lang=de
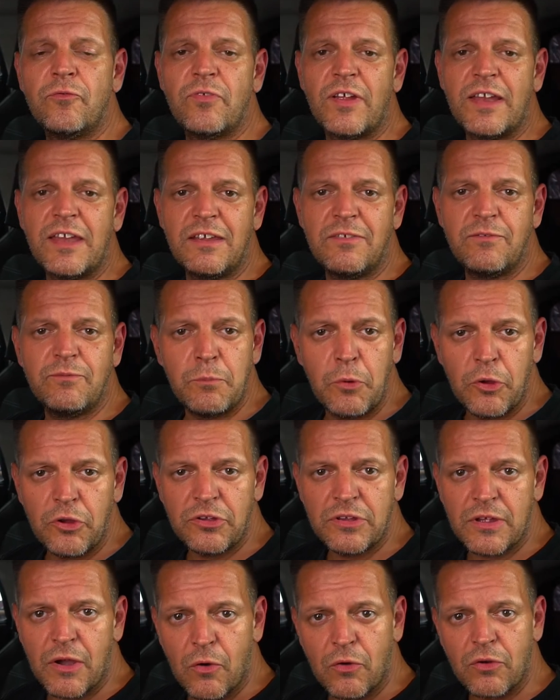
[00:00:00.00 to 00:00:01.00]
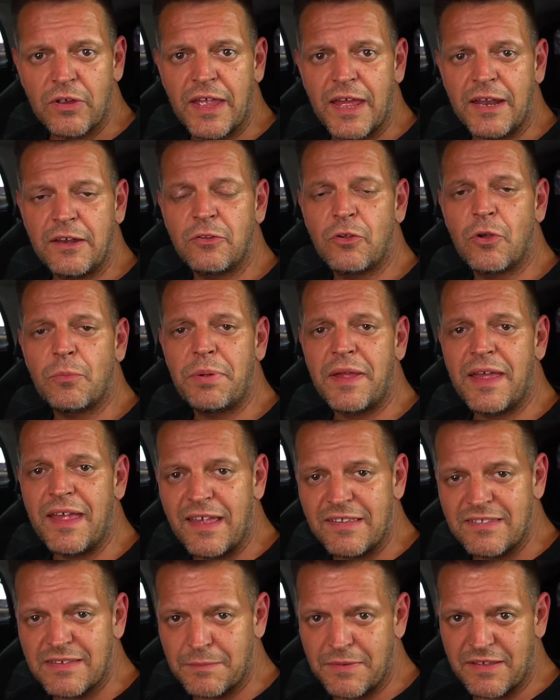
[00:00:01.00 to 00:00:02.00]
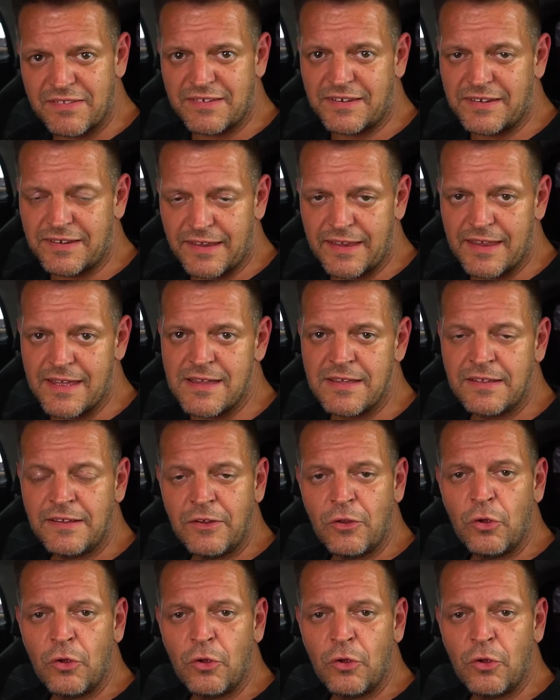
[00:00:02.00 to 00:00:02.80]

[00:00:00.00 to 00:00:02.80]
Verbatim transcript: wenn ich möchte, auch gerne noch per SMS hinterher.